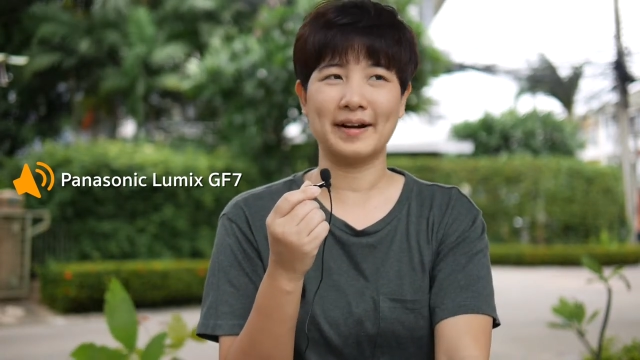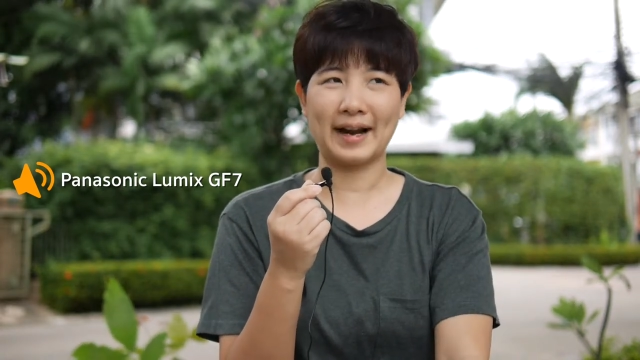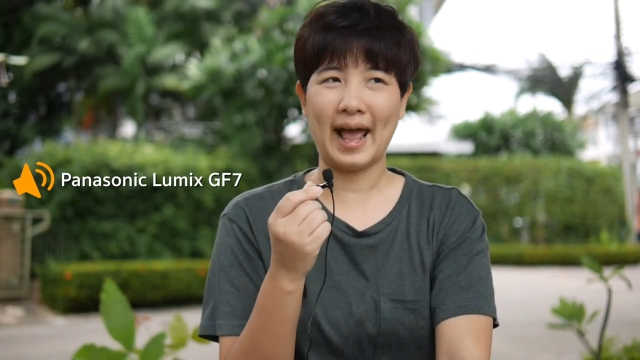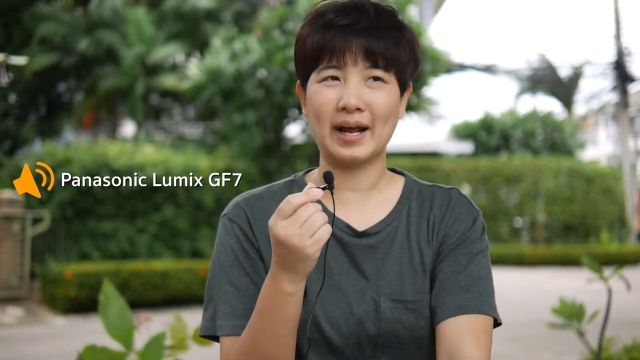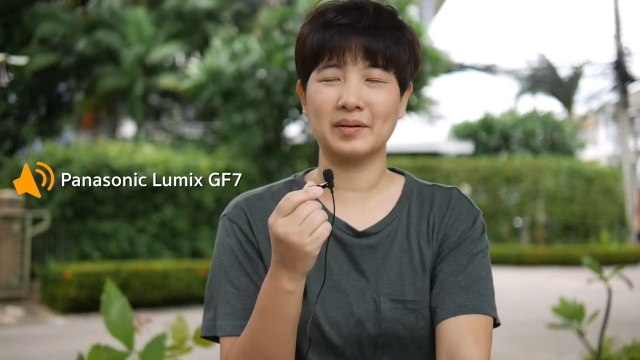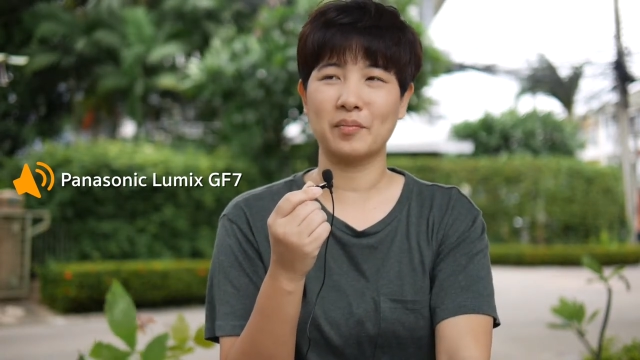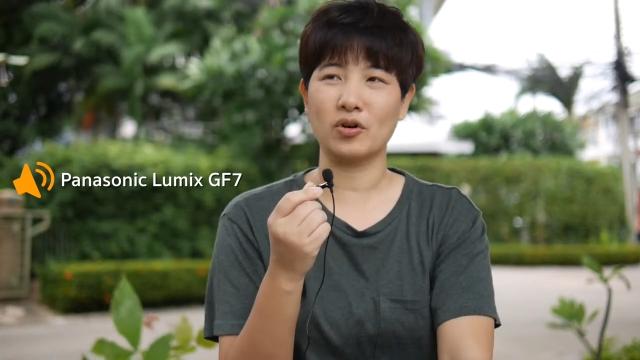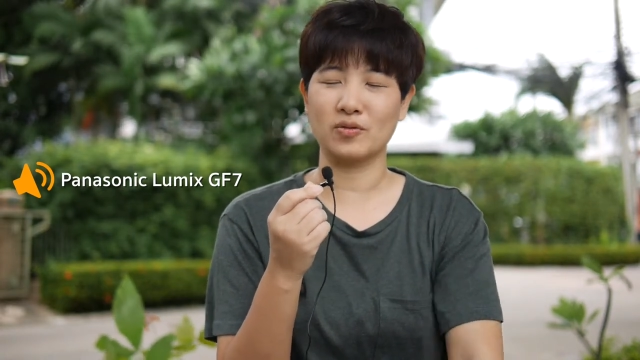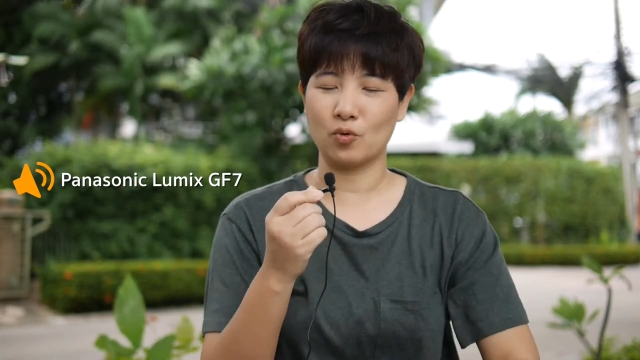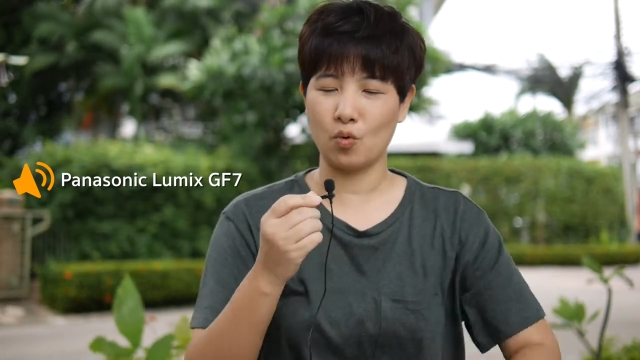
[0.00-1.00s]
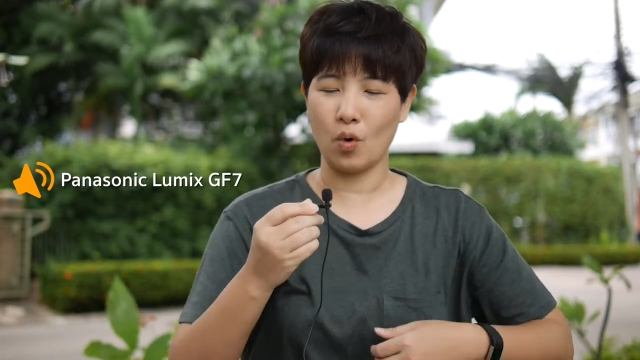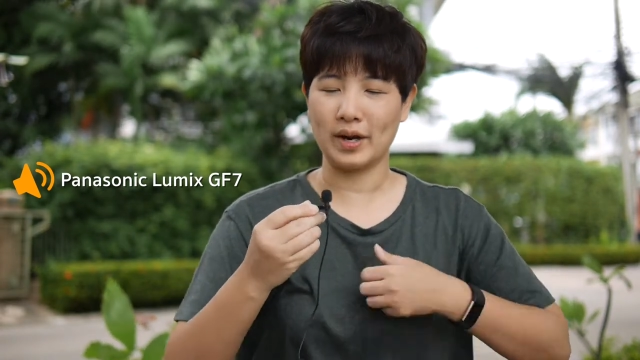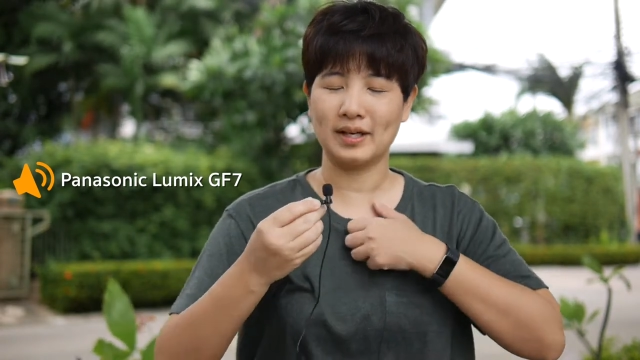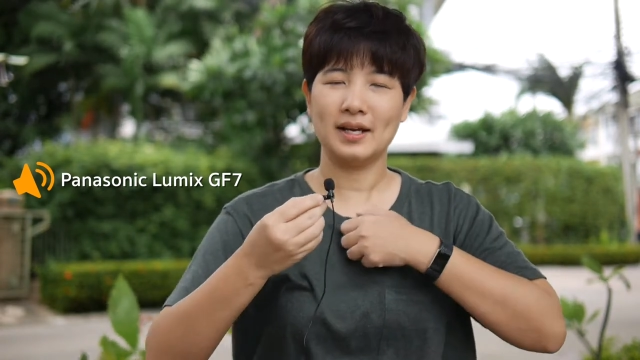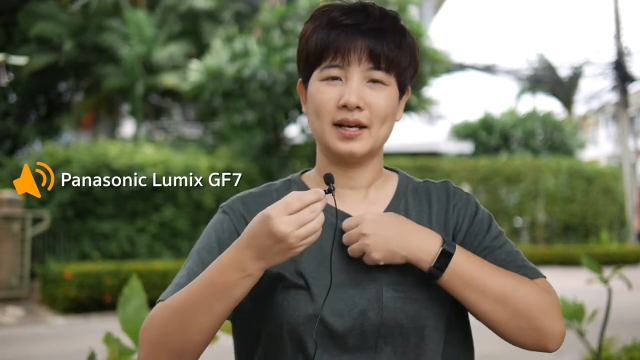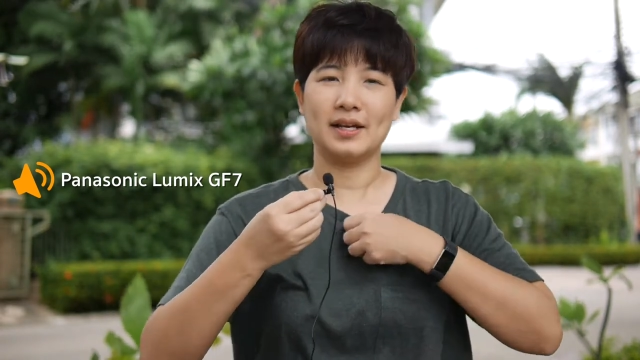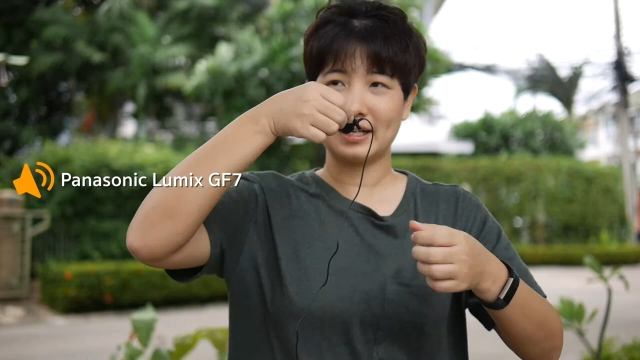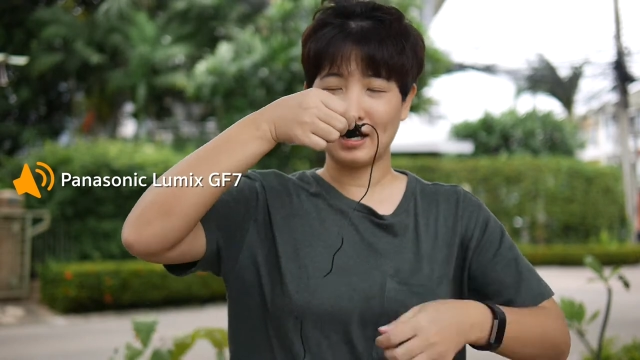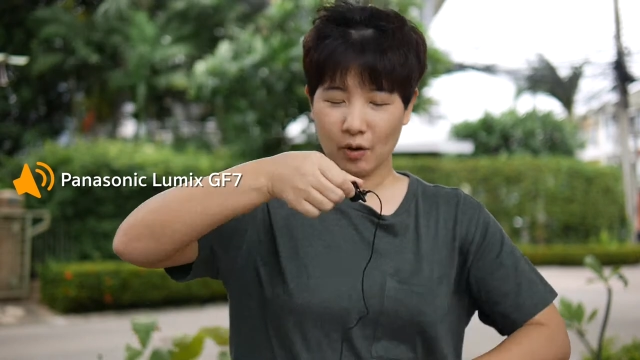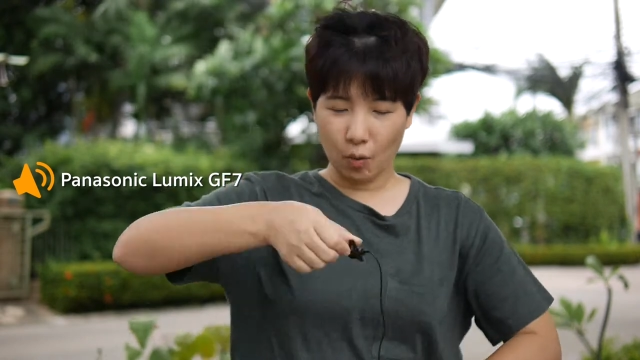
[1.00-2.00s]
แรงพอสมควรจ
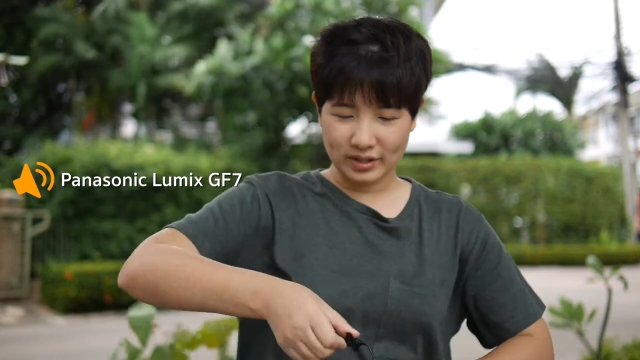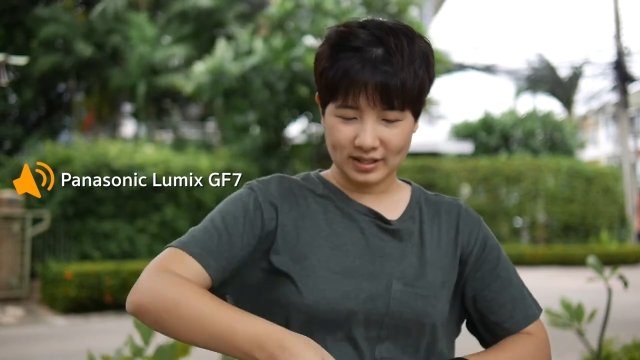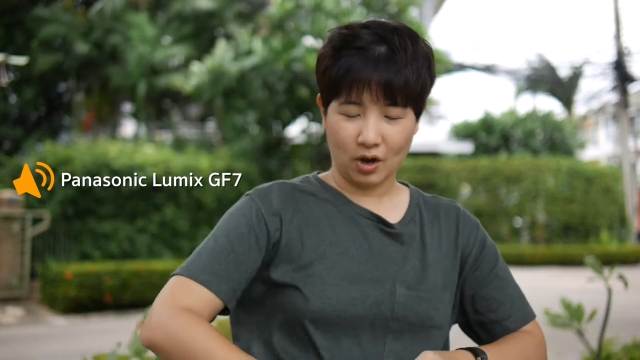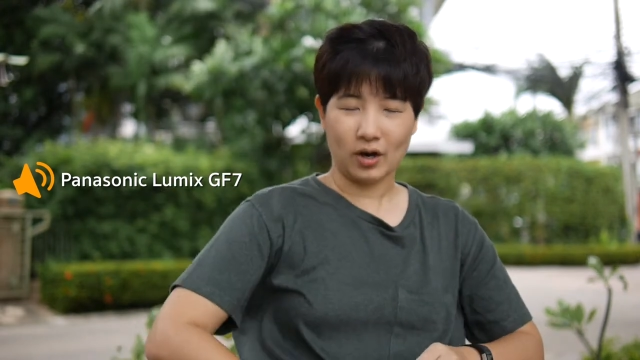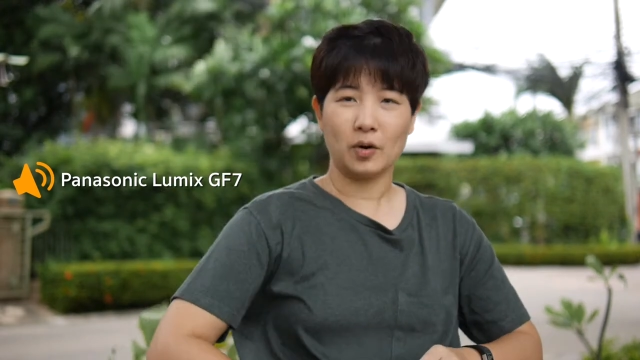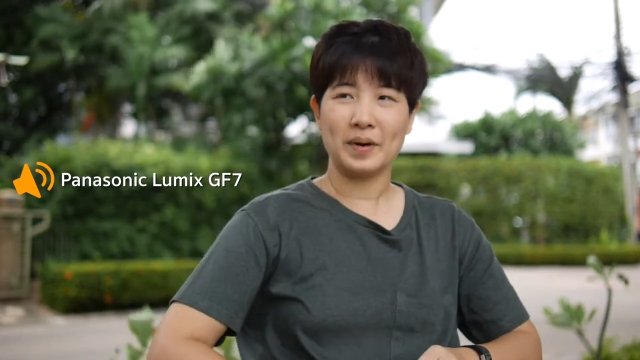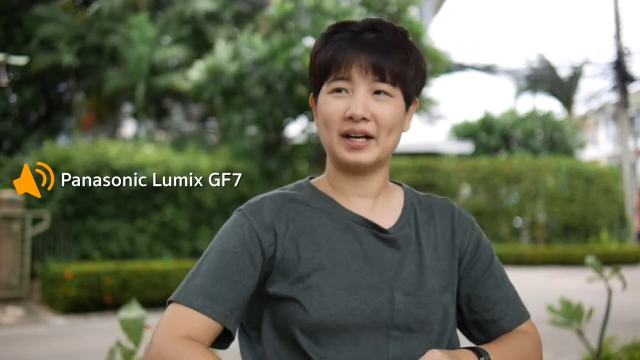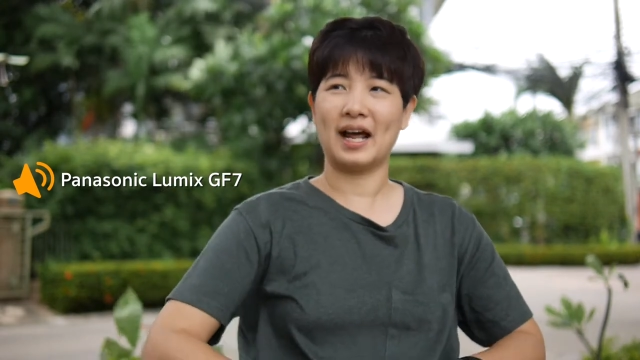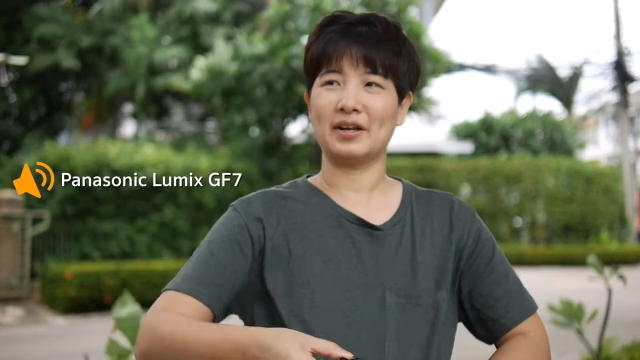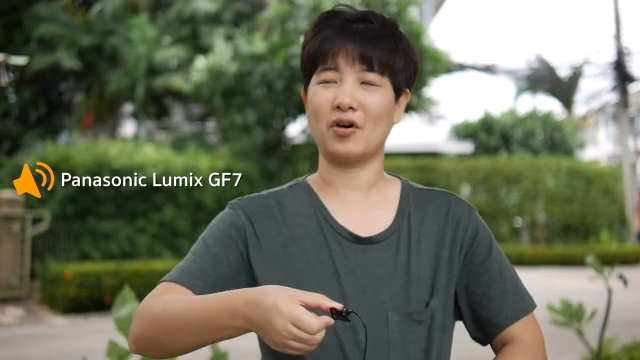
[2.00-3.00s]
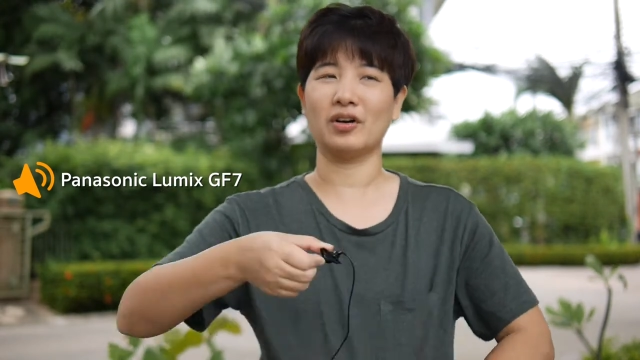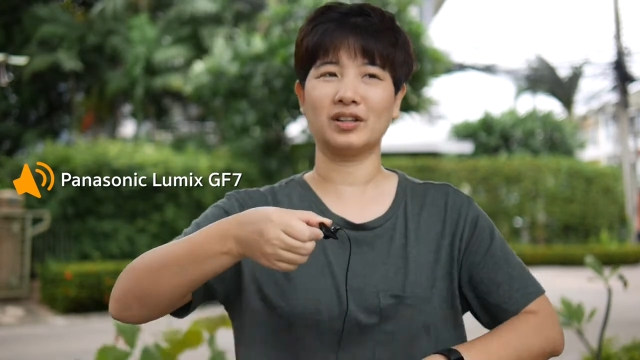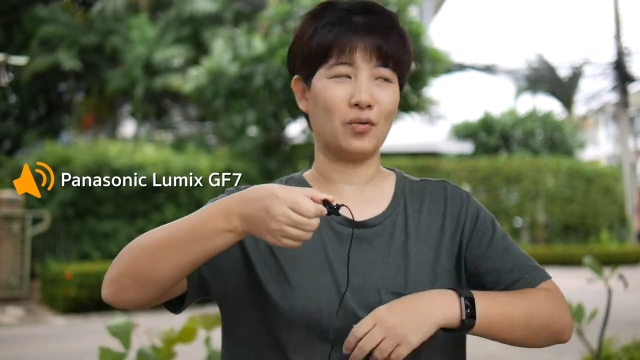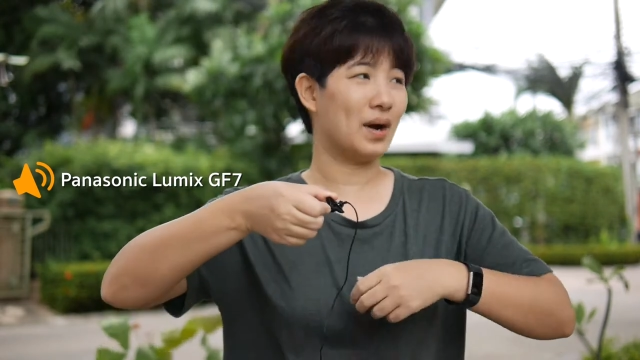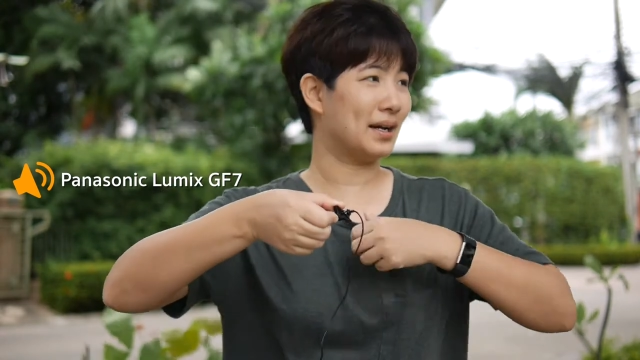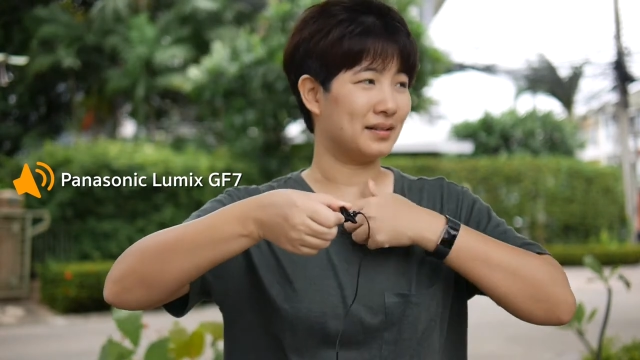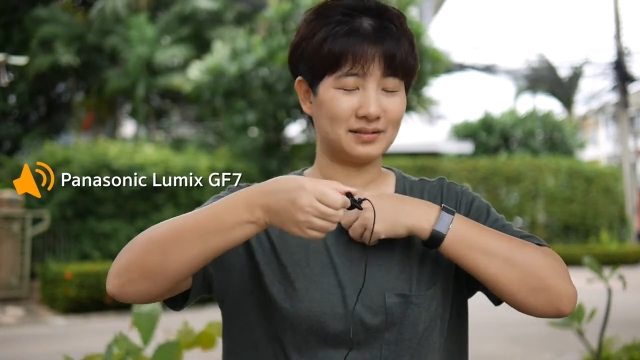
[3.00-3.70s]
ริงๆแล้วเราควรจะสอดเข้าไปข้างในเนาะแต่ว่า